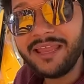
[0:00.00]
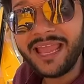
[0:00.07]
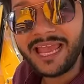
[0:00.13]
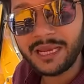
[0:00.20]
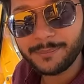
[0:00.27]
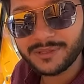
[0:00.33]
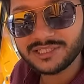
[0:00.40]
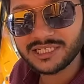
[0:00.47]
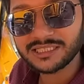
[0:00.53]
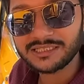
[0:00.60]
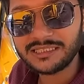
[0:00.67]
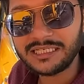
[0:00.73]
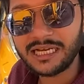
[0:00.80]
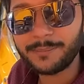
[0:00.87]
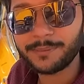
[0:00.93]
हेल्प मिल जाती
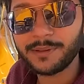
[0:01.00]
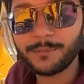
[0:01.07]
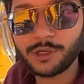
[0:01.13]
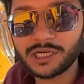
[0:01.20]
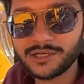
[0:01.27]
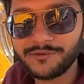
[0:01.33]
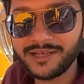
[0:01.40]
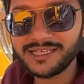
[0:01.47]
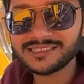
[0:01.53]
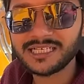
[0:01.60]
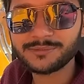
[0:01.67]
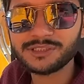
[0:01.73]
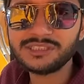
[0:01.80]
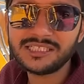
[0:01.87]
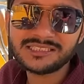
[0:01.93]
है आपकी प्रोडक्टिविटी के हिसाब
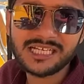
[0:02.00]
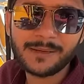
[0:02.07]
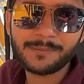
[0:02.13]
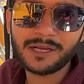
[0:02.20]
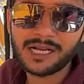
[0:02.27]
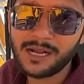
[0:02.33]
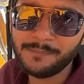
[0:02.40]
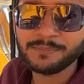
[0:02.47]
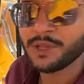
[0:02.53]
से जैसा आपका काम